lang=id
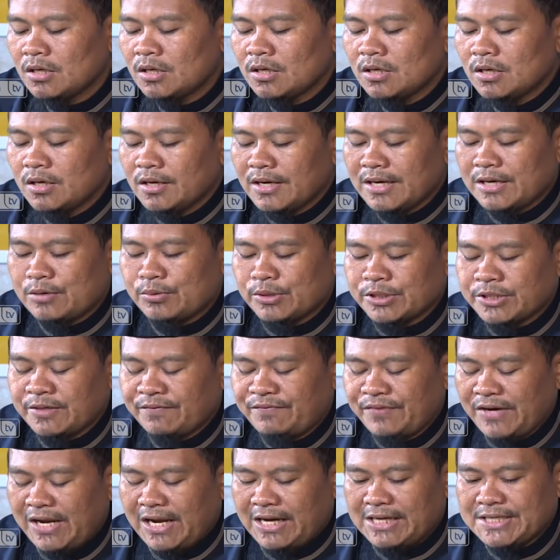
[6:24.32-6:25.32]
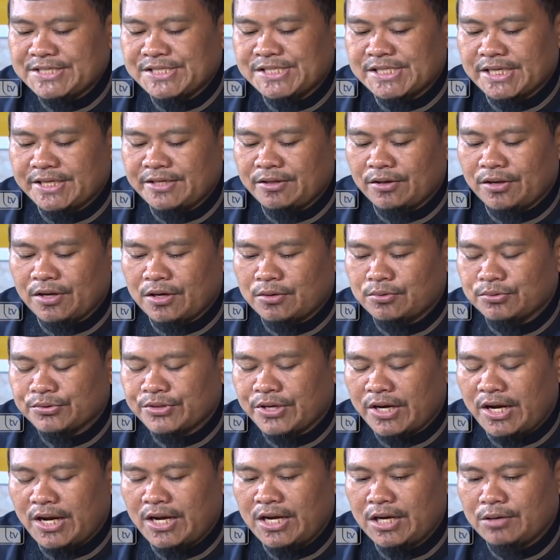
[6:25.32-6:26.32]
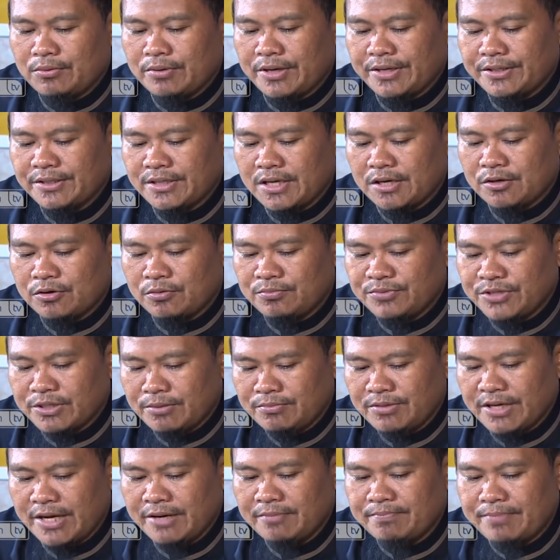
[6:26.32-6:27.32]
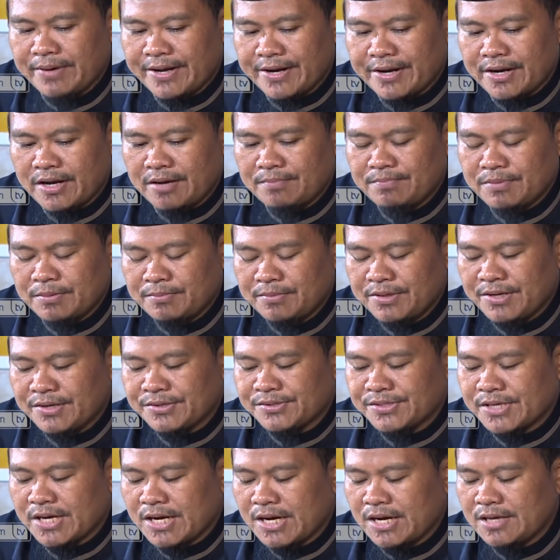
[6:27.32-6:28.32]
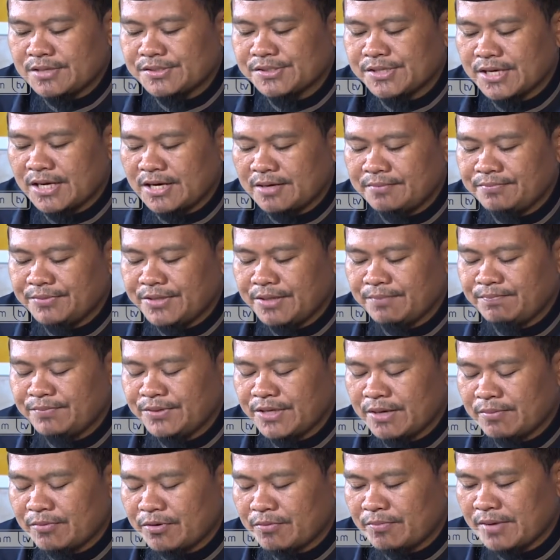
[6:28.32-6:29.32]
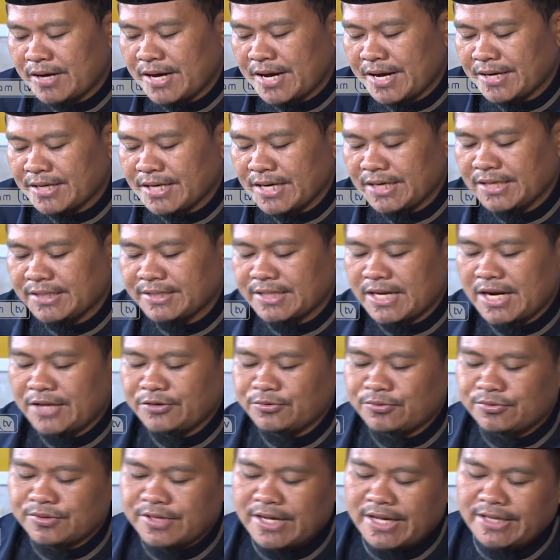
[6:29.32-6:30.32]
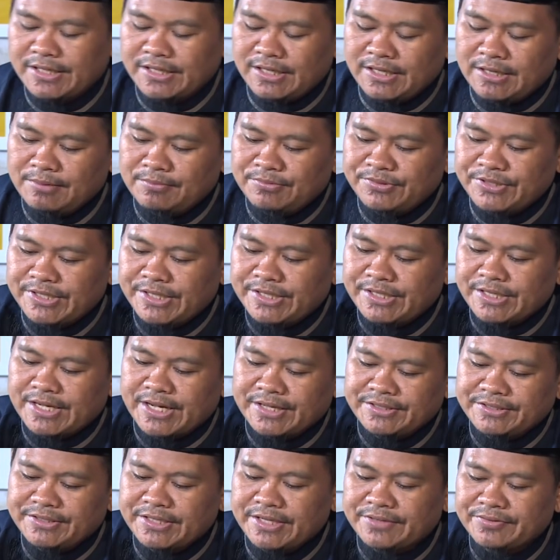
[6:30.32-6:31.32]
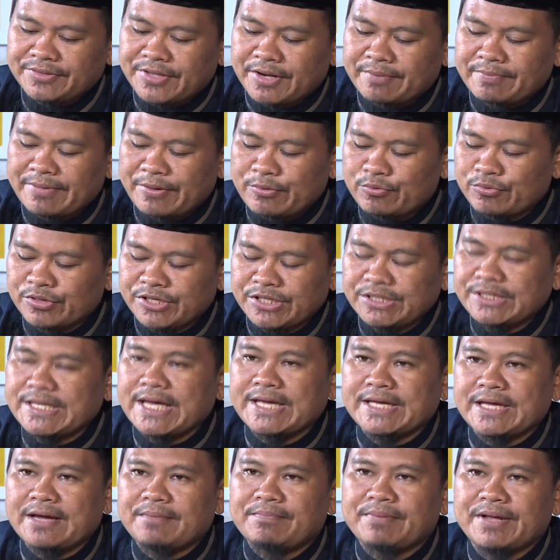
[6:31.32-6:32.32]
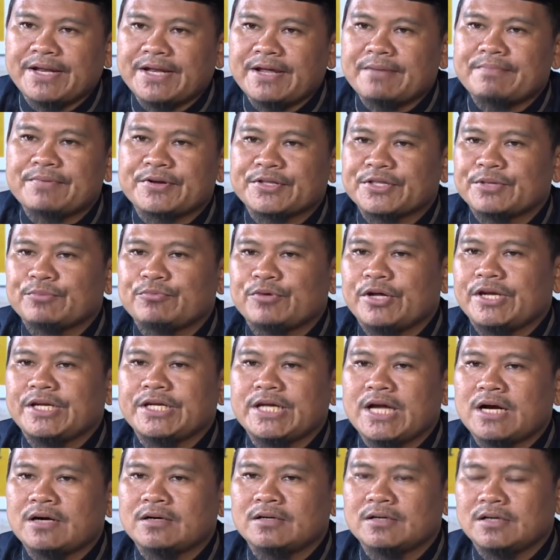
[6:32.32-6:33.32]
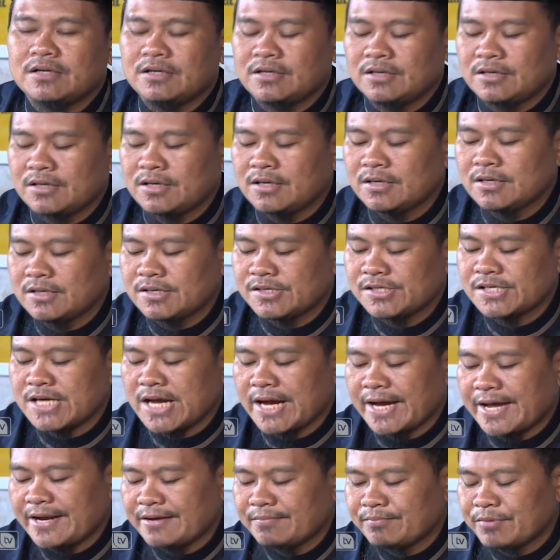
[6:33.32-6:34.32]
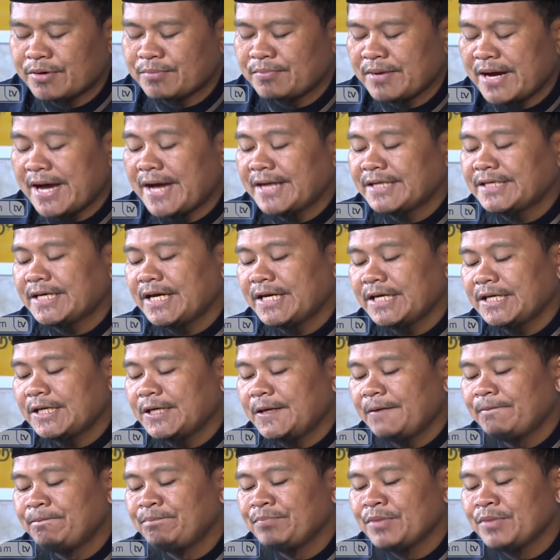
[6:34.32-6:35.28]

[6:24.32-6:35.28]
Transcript: Ikhwati fillah azani Allah taala wa iyakum jami'an para pemirsa Salam TV yang berbahagia. Kita lanjutkan ini menjadi kajian terbaru kita ya pada pertemuan yang uh, sangat berbahagia ini.